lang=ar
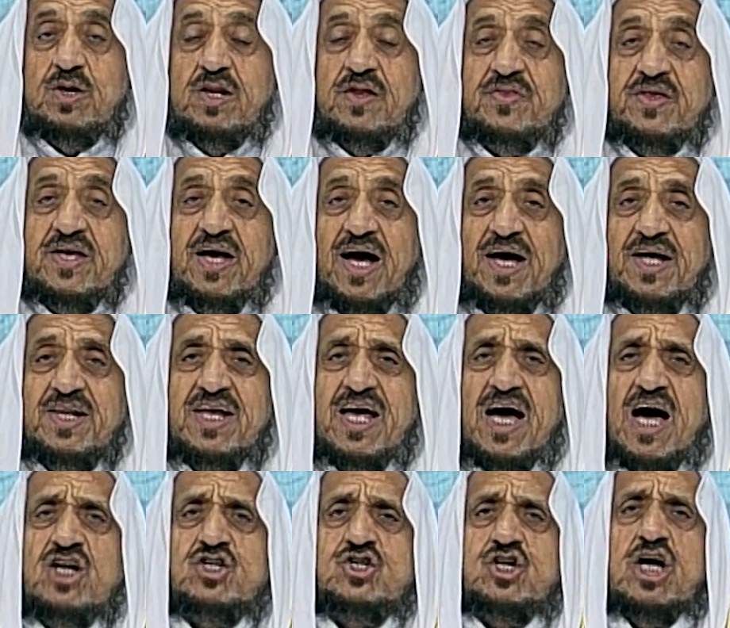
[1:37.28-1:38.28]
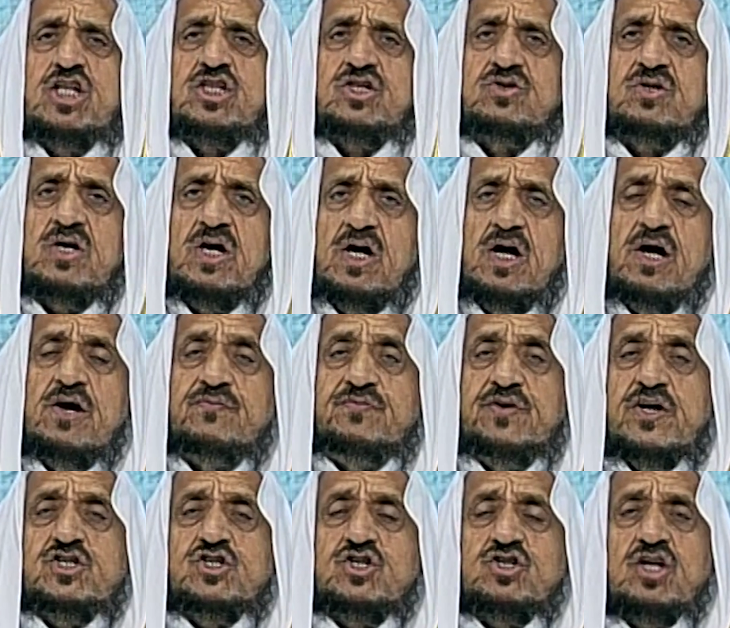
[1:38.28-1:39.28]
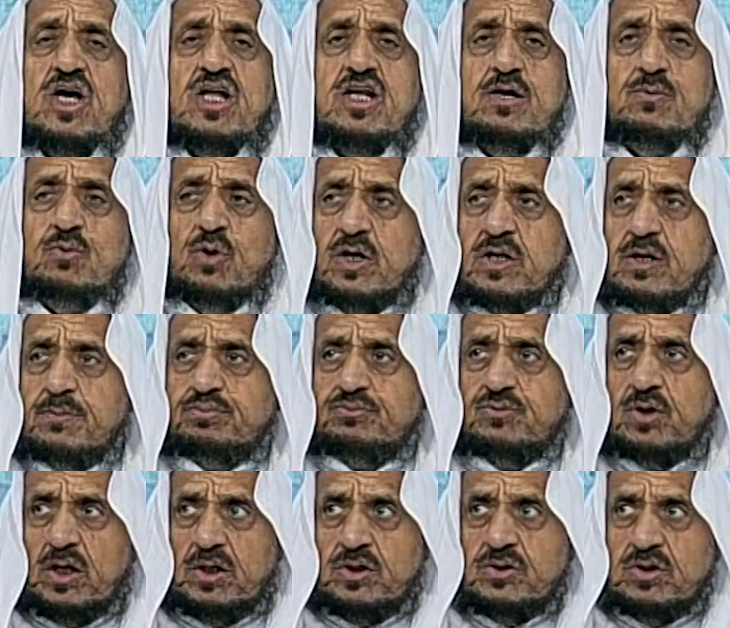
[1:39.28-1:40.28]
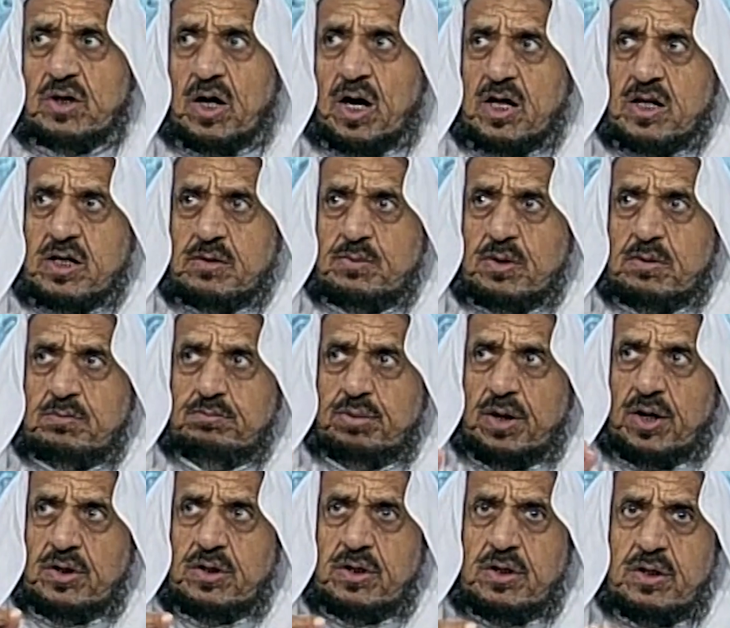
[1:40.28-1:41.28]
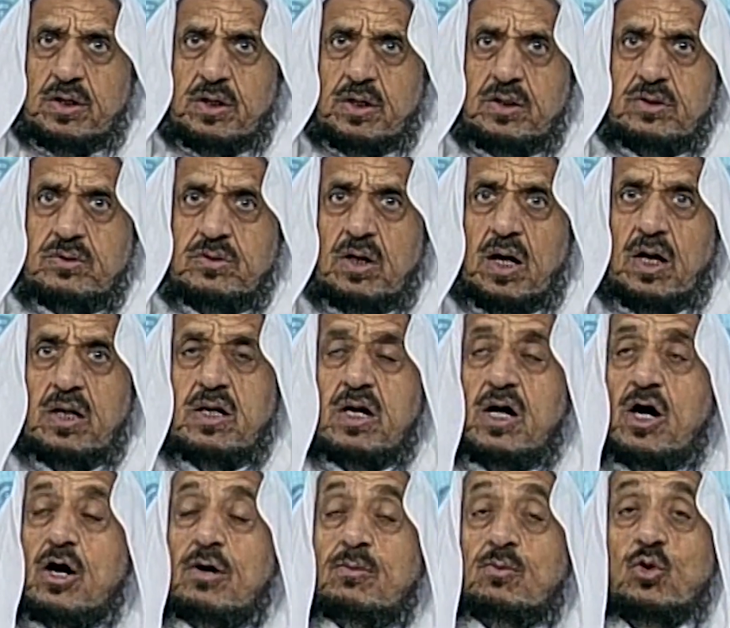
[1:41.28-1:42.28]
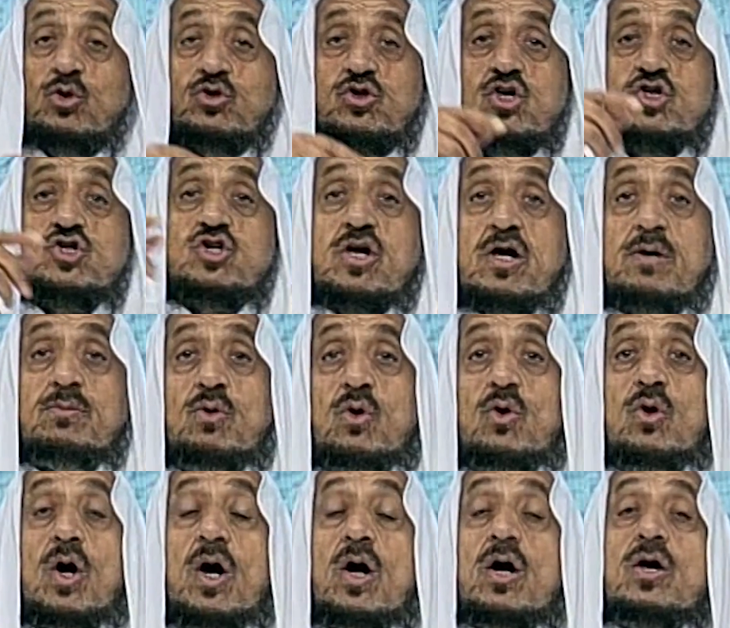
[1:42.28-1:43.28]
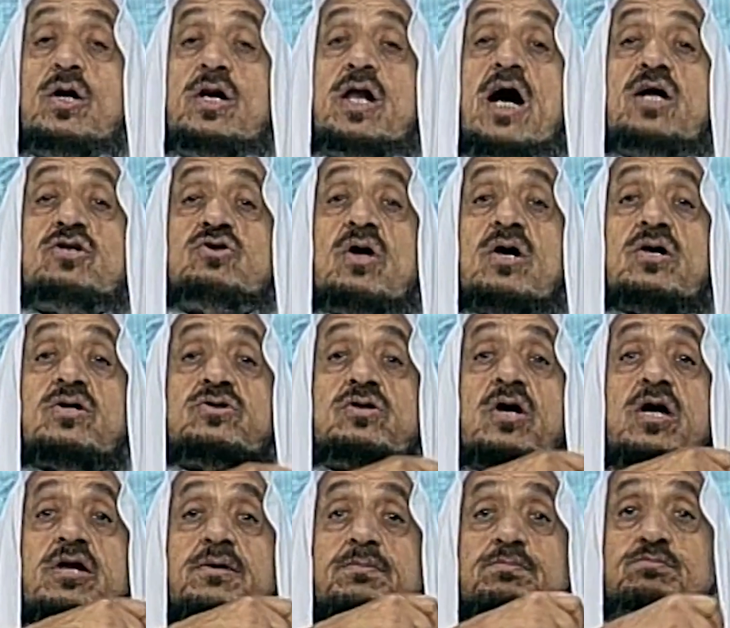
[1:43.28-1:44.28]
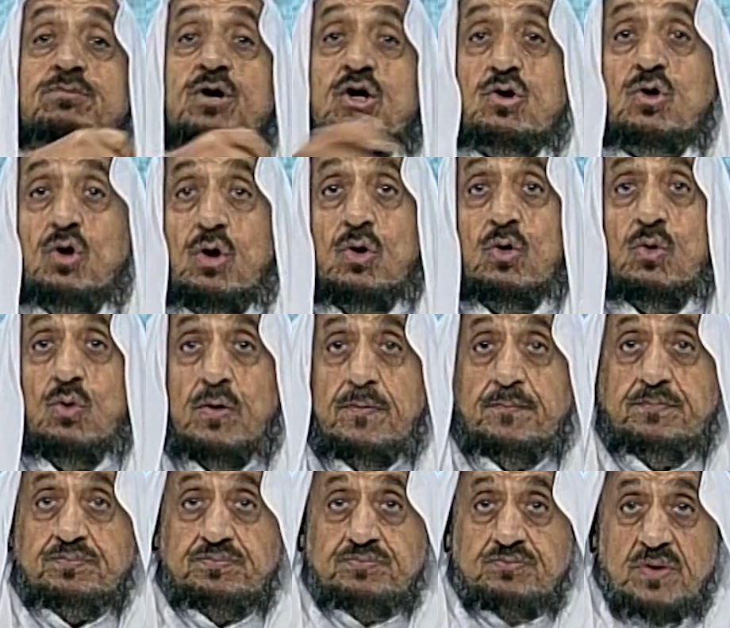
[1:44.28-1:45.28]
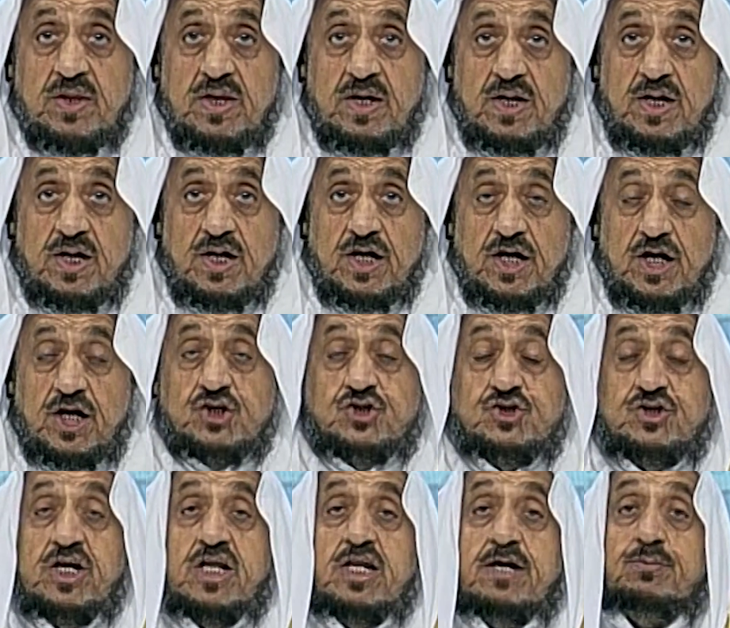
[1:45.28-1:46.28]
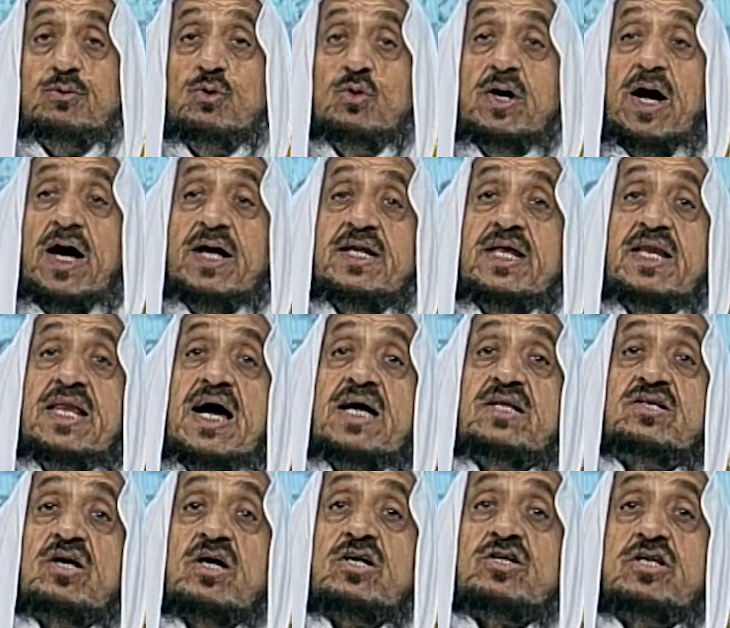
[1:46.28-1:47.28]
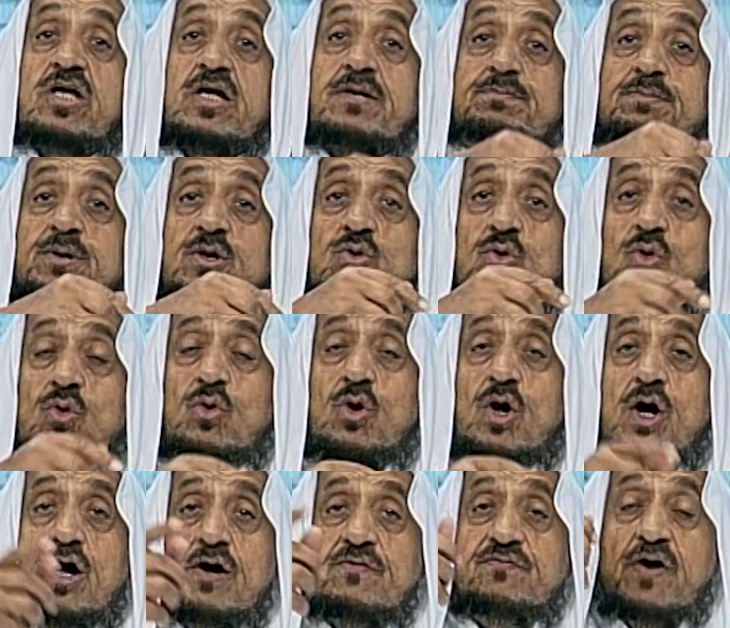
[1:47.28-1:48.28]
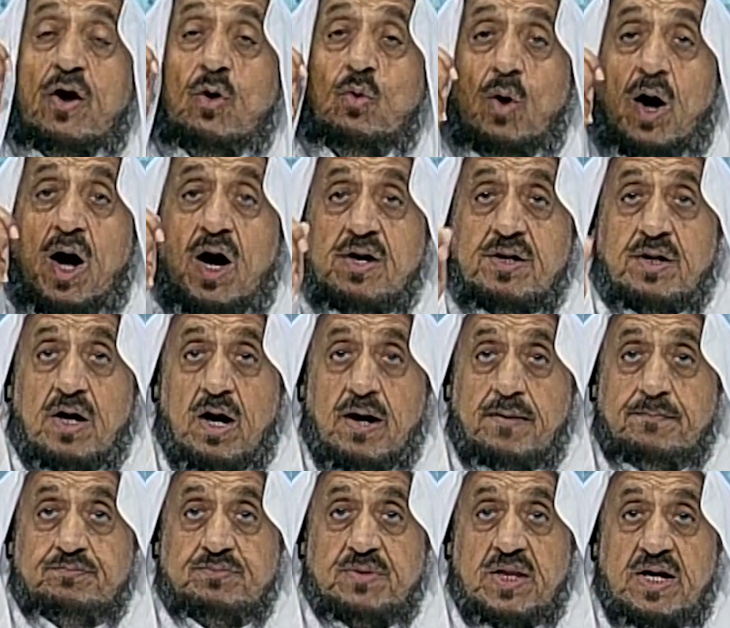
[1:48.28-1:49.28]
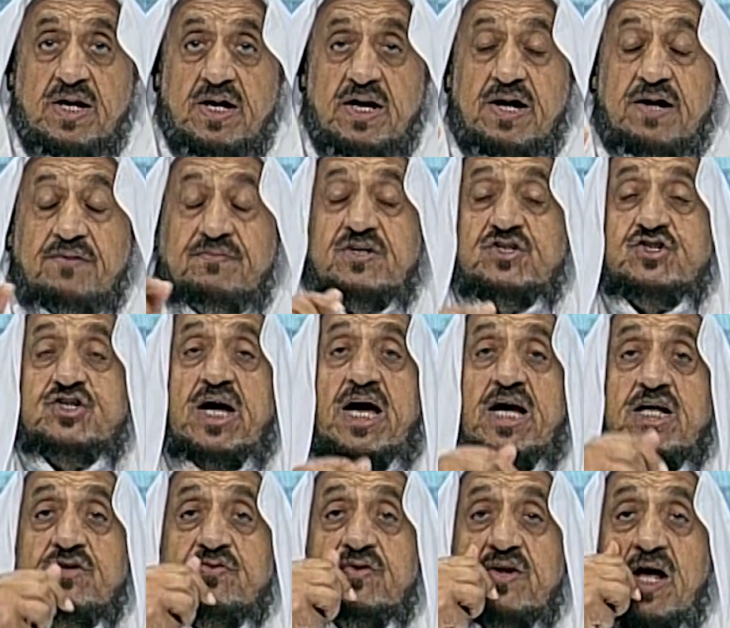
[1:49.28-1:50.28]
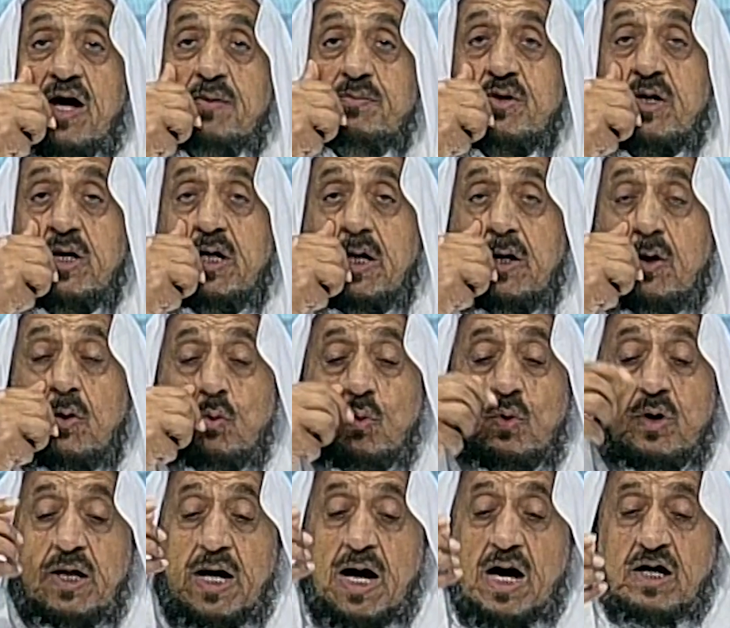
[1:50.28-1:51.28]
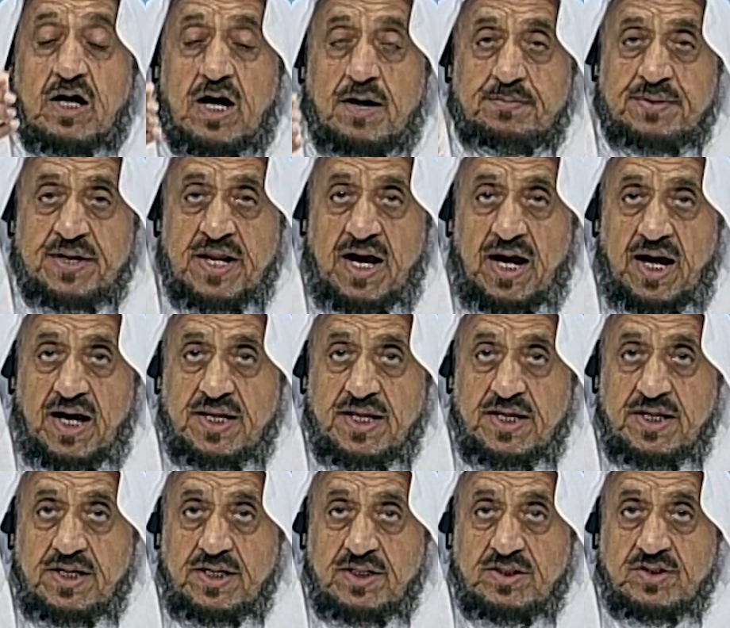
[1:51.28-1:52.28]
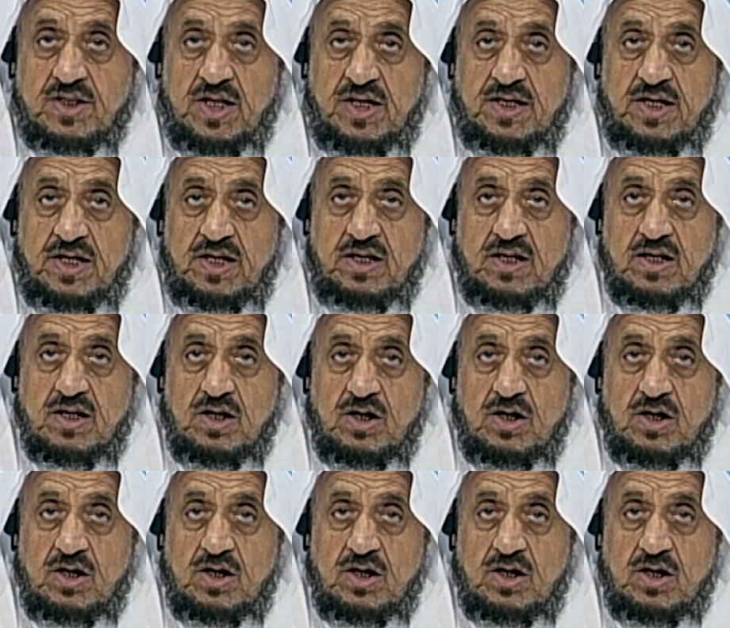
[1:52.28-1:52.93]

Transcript: الذي يعني أشد فاجتنبوا يعني ابتعد عنه من بعيد يعني مو تشربه لا تقترب منه اجتنبه يعني لا تقترب منه فهو حرام فالشاهد في الأمر وأقمنا عليه الدليل